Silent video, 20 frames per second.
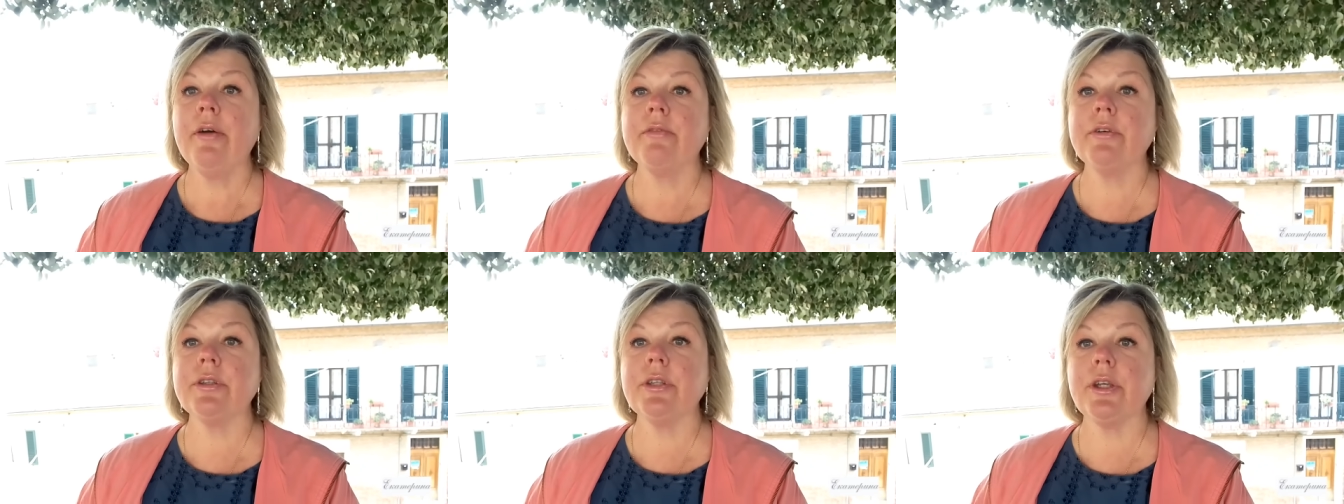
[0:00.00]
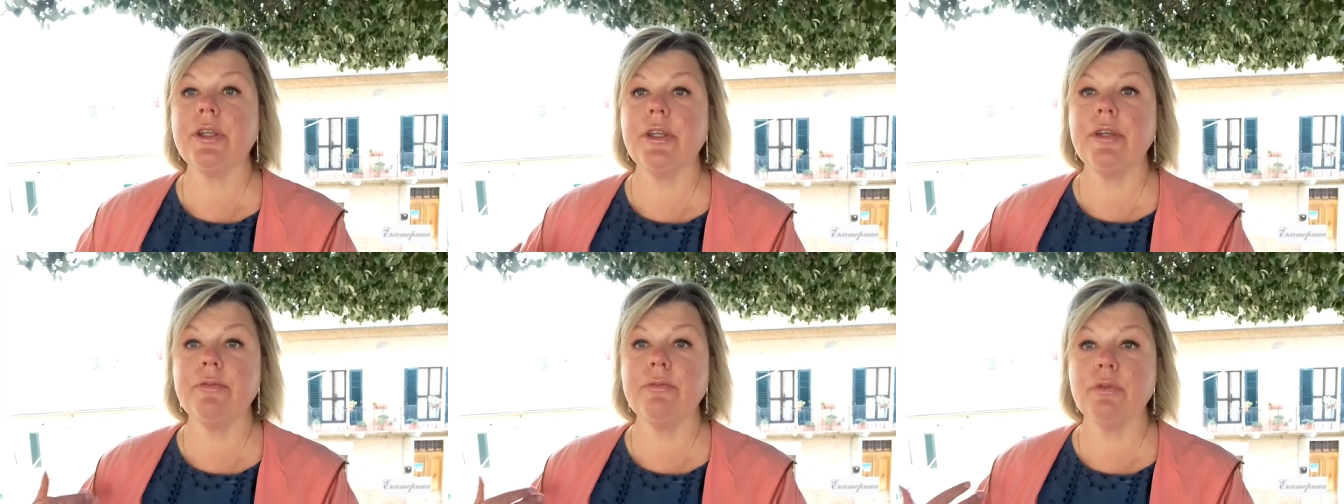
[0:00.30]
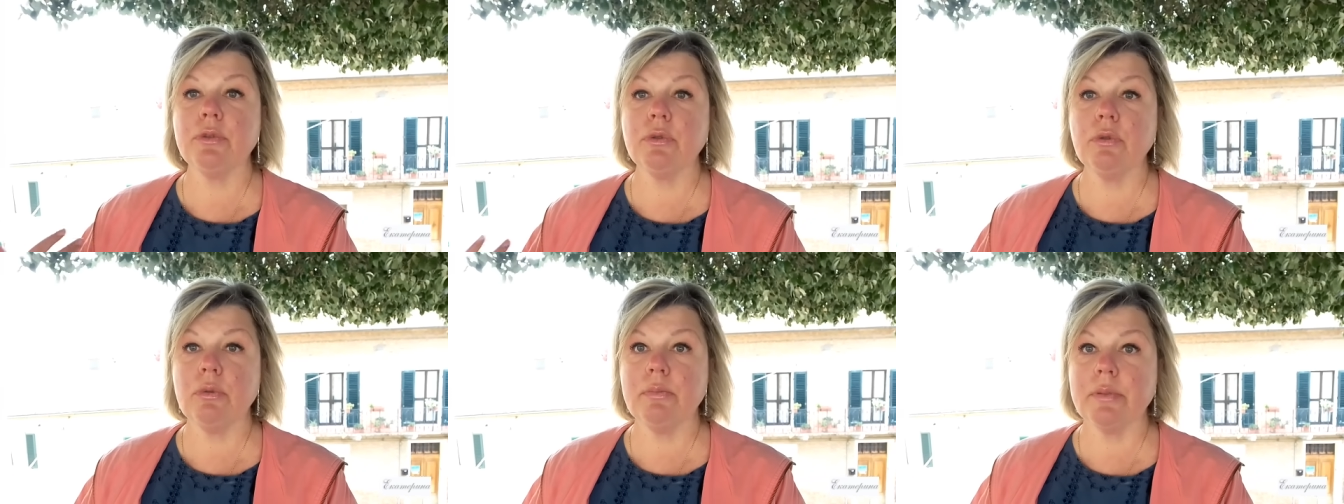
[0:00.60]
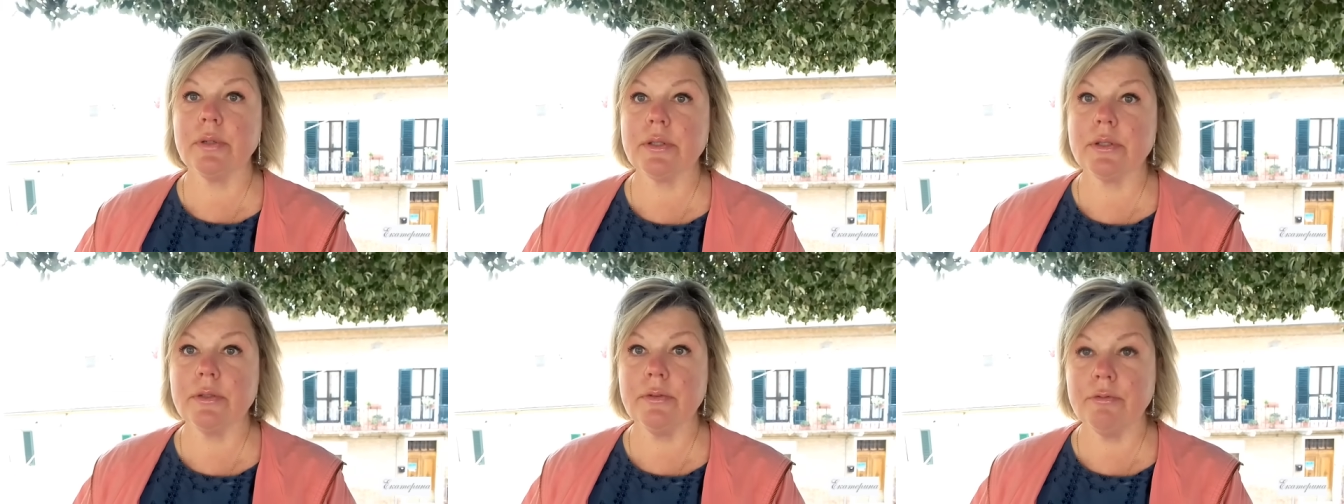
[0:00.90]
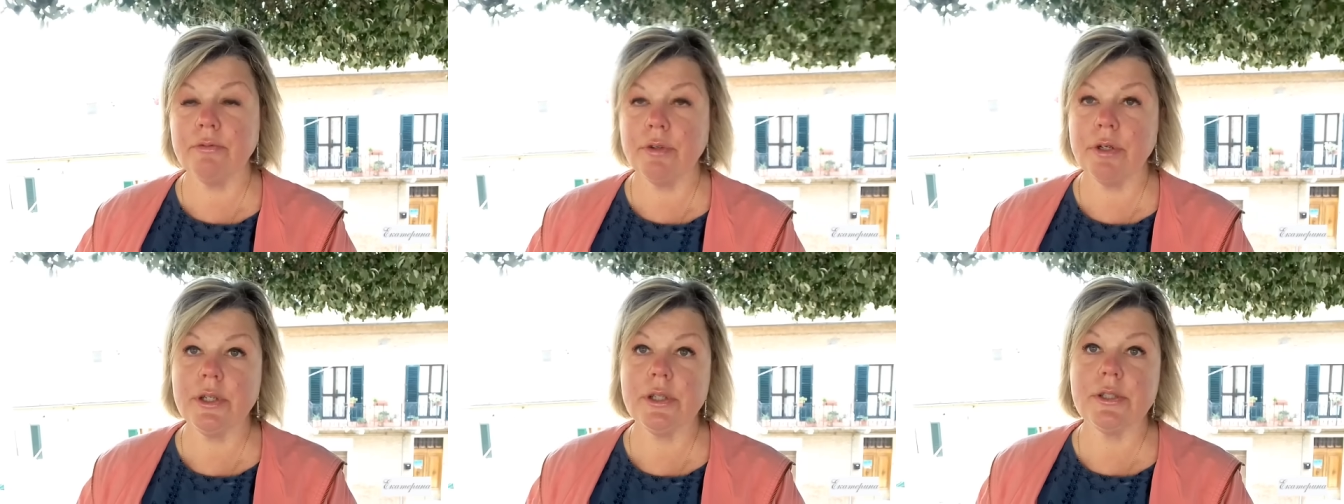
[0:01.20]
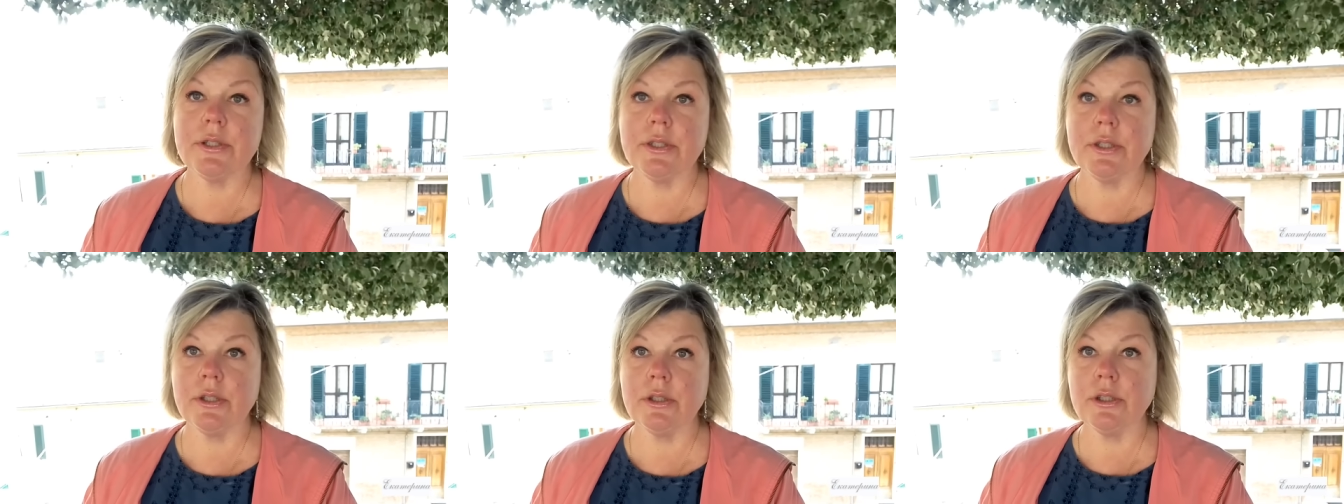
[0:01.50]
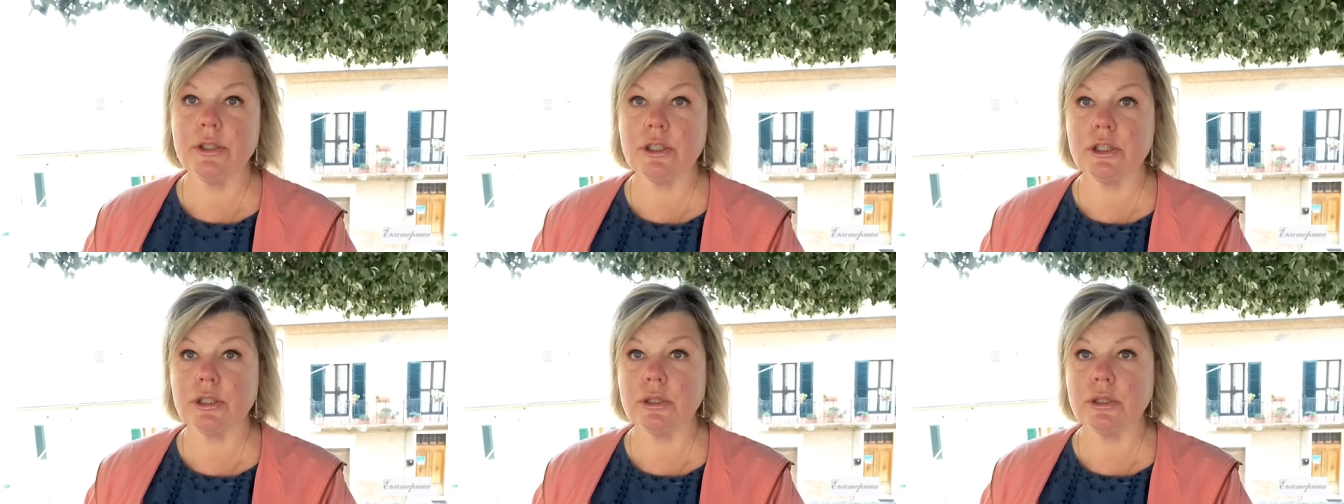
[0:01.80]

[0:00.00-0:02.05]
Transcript: Вот таким вот образом выяснилось,